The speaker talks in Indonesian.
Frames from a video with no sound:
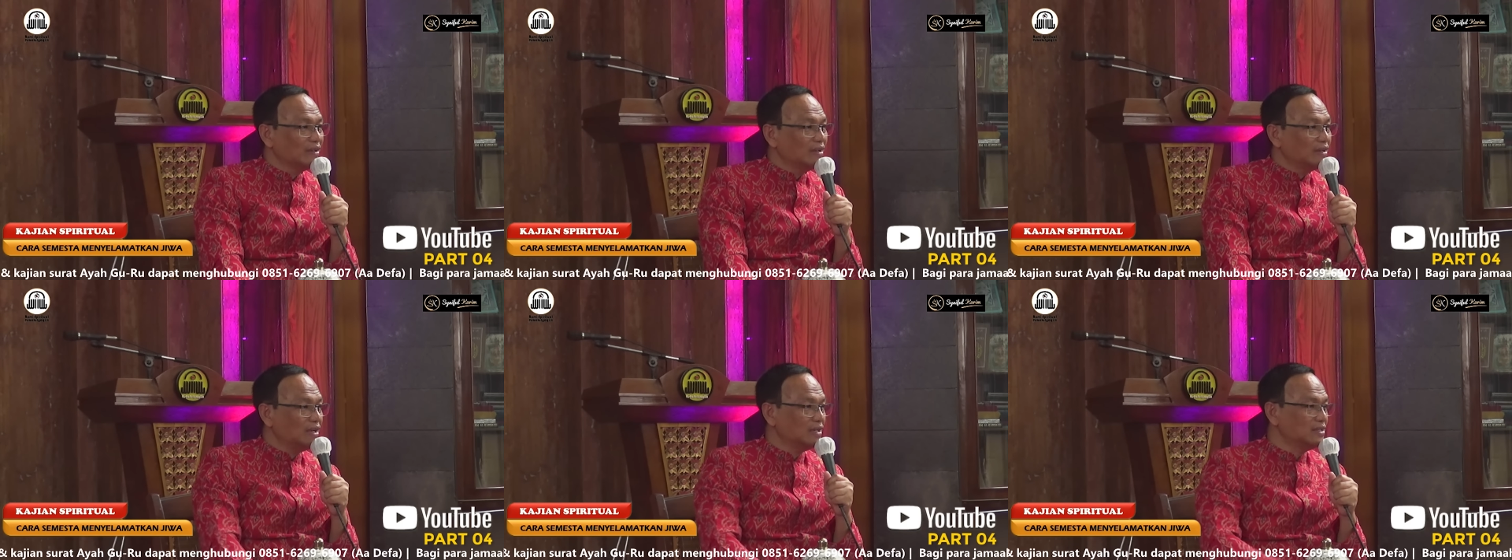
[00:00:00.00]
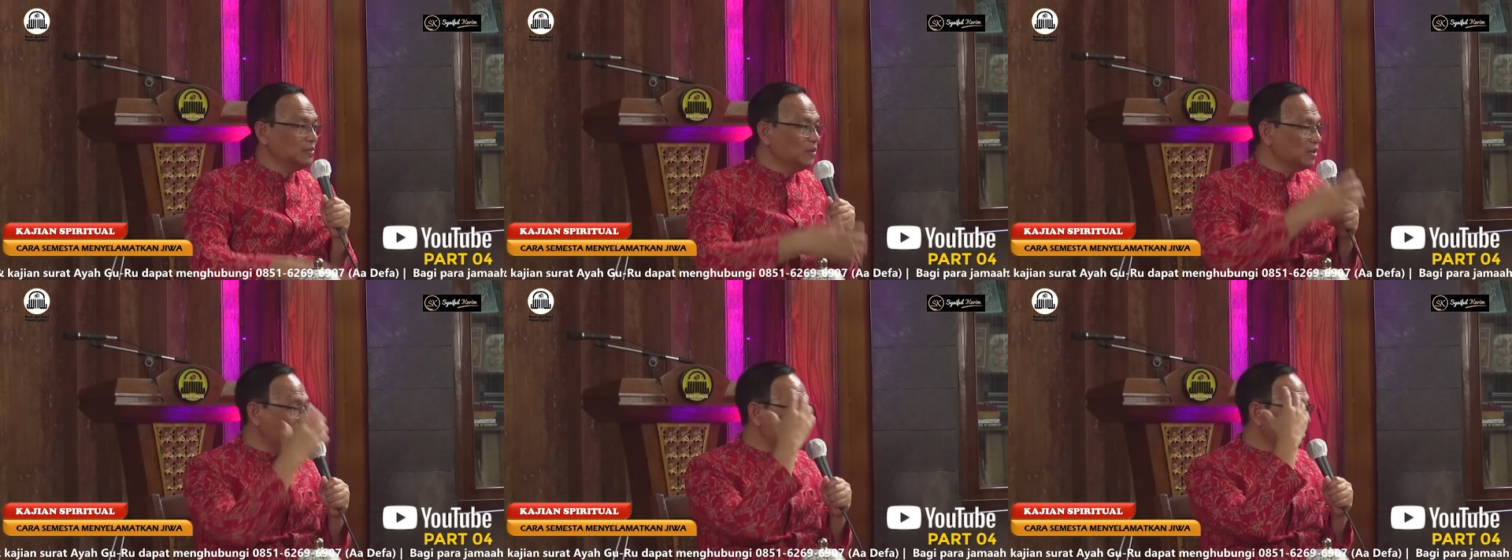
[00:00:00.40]
Dan
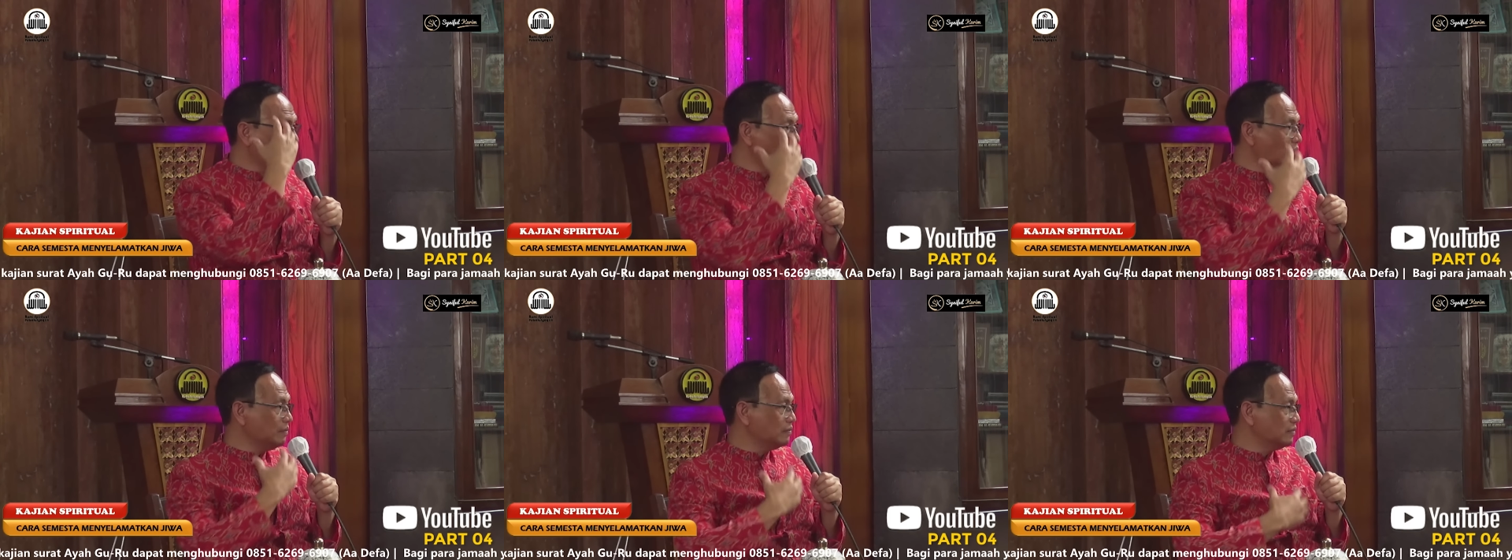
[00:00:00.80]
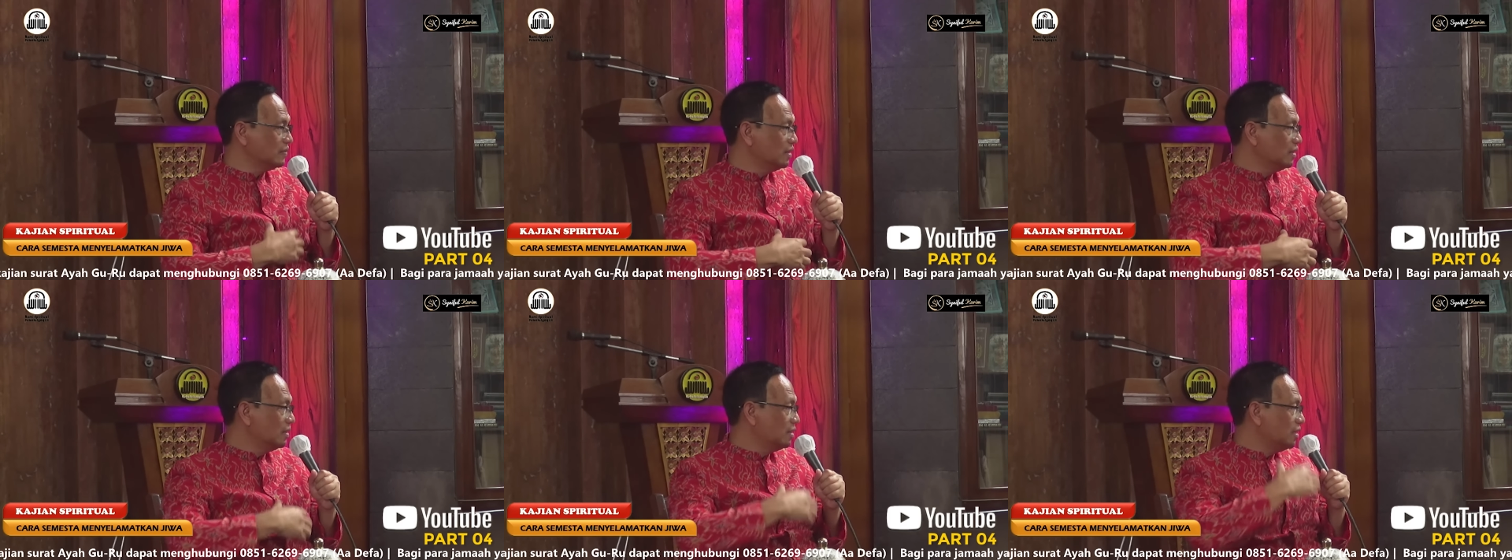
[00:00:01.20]
semua terekam
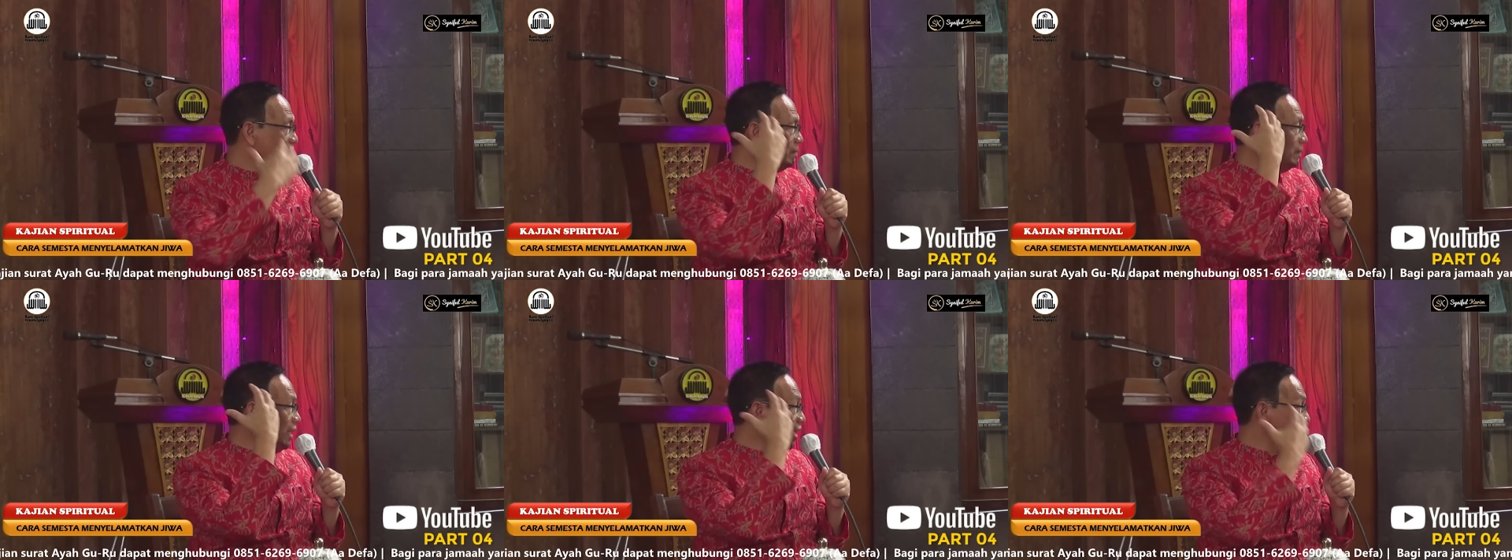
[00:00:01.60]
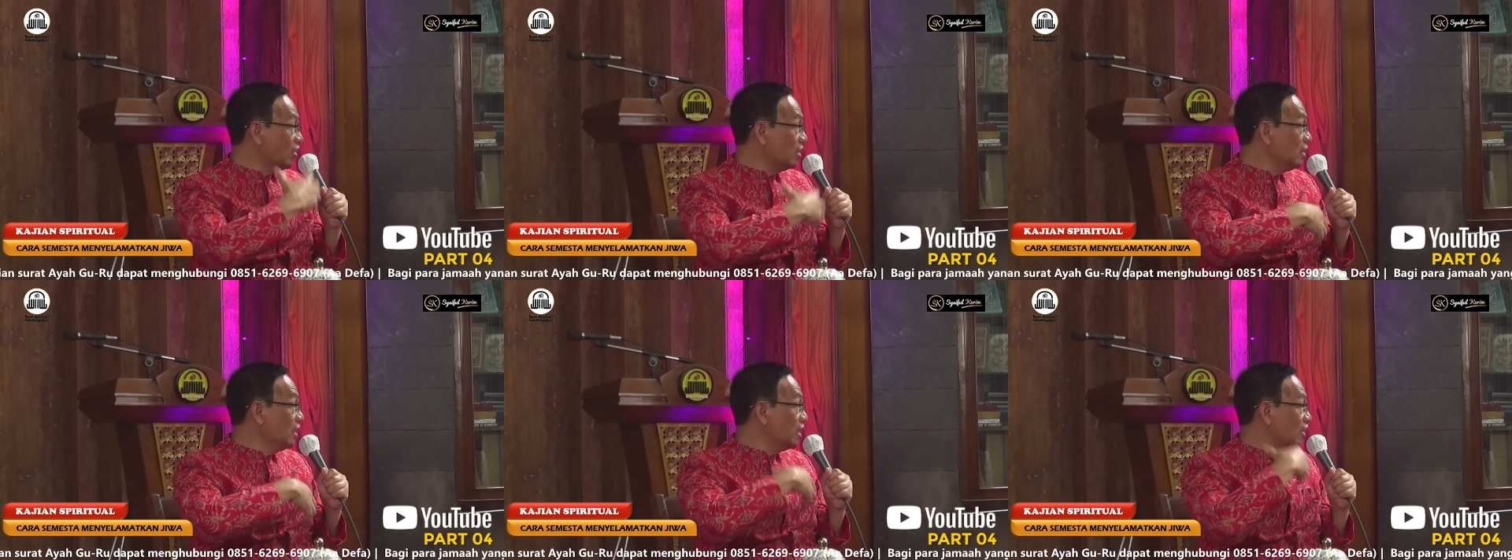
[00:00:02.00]
di
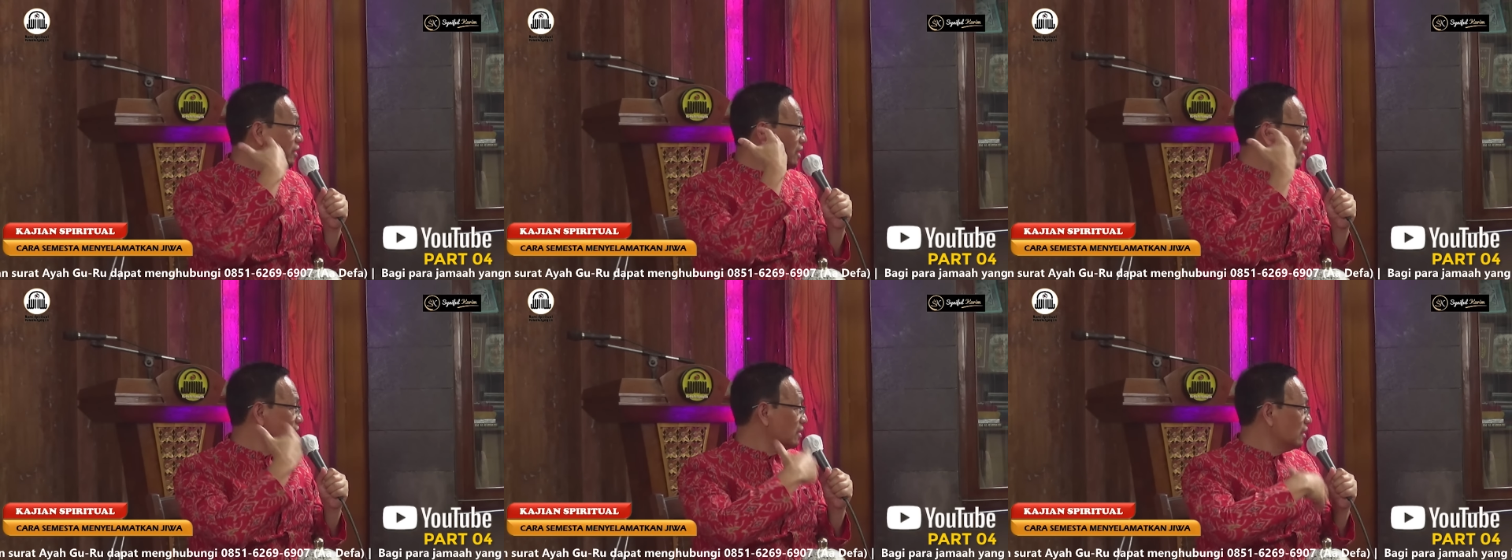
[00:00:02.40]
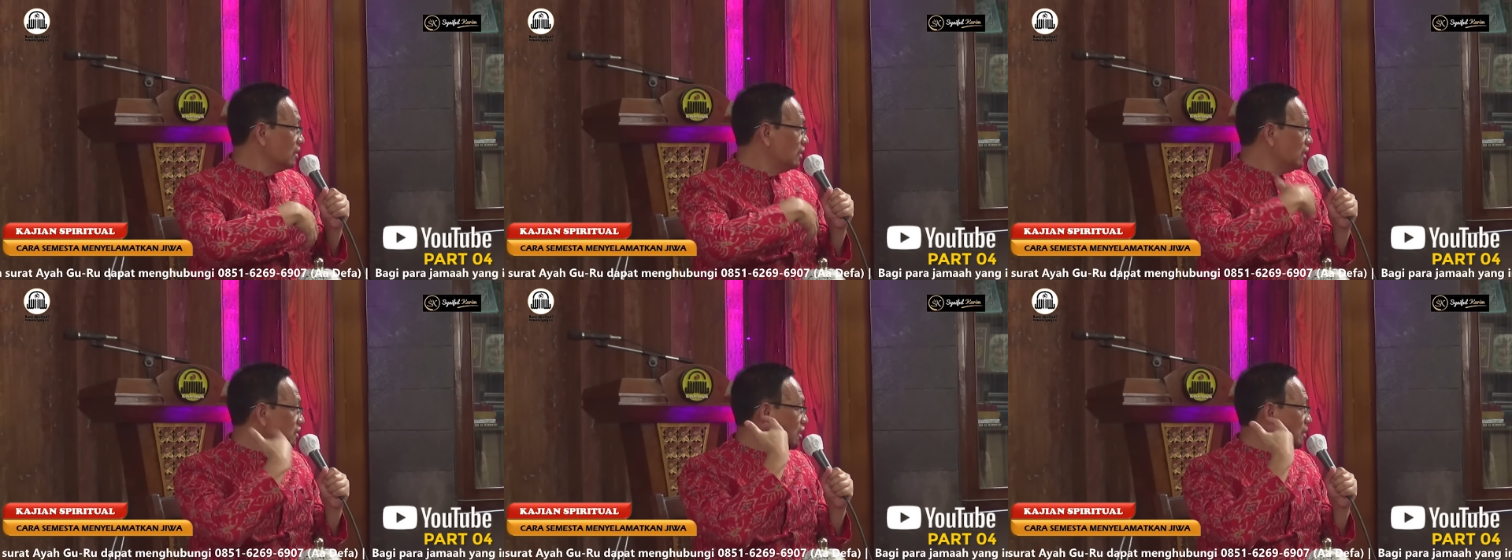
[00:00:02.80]
mirror neuronnya,
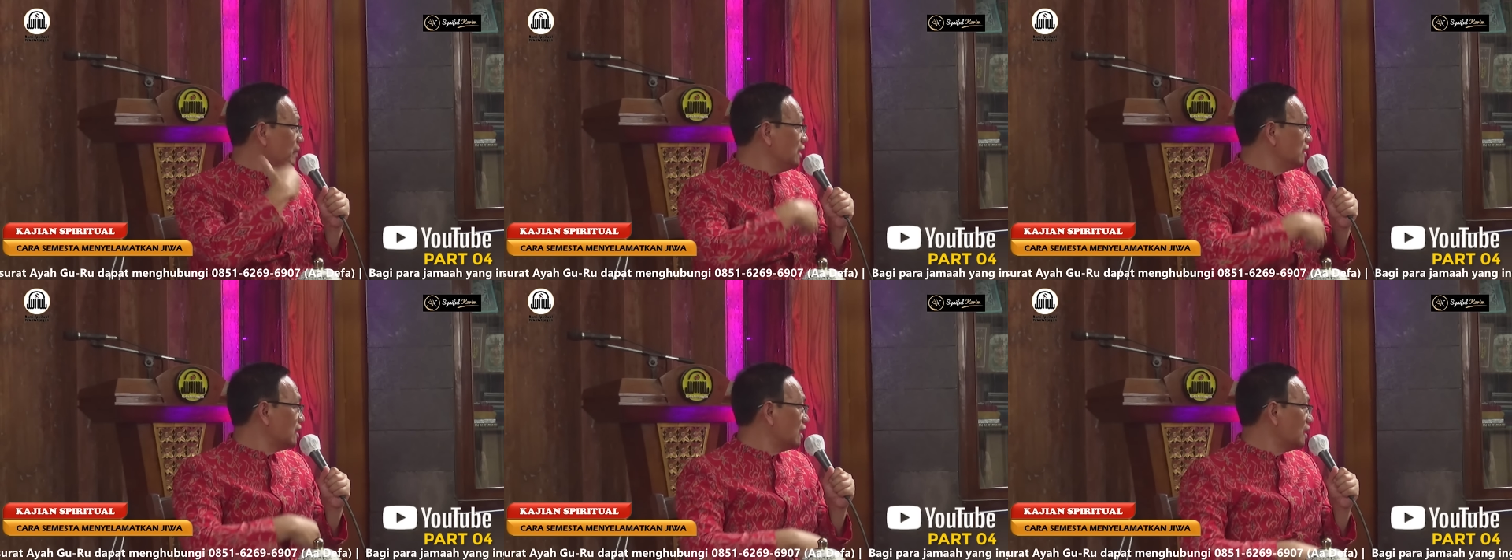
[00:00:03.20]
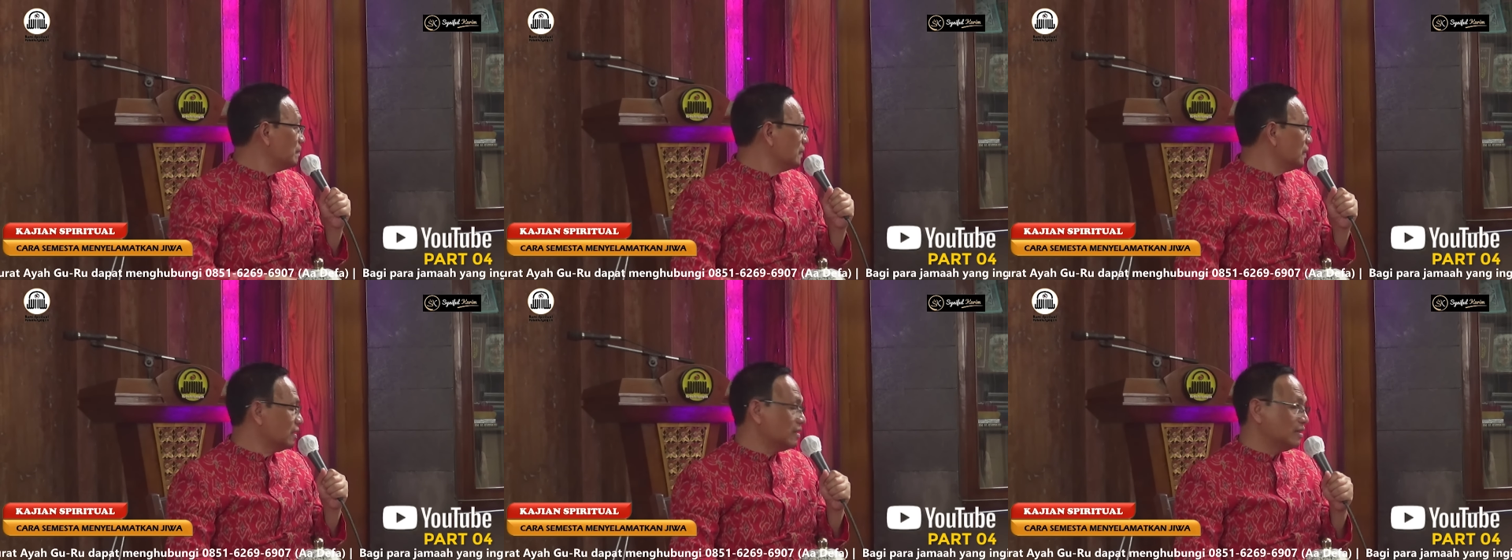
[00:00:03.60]
di cermin
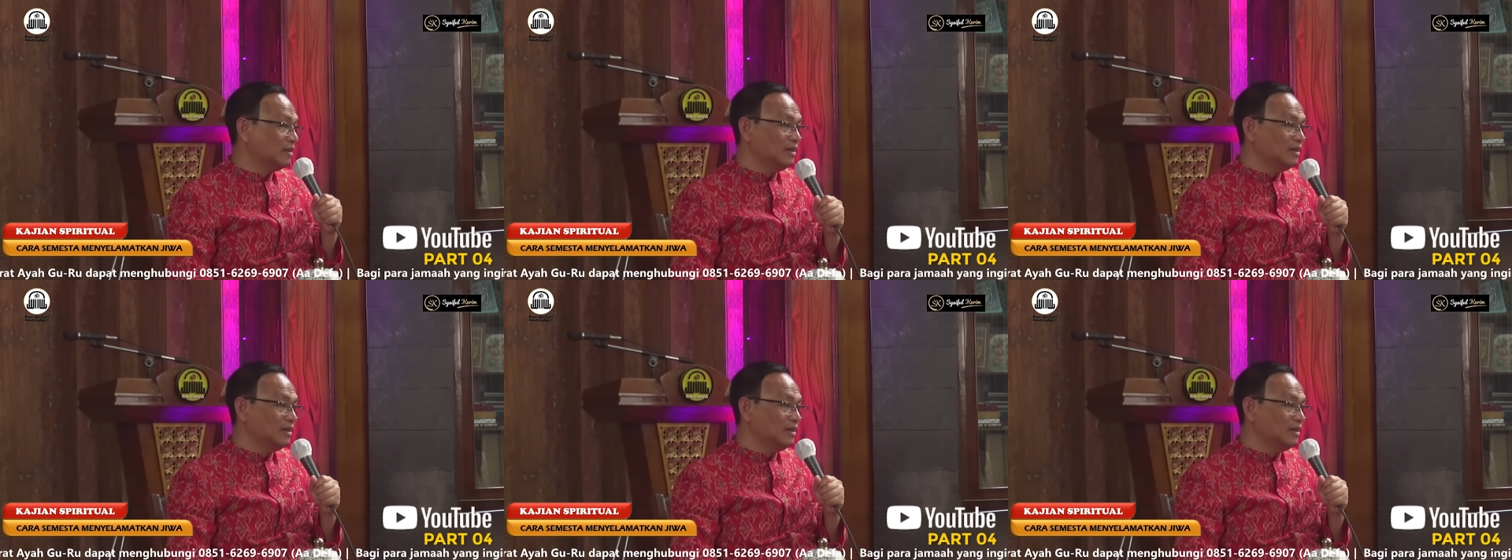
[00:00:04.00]
sarapnya.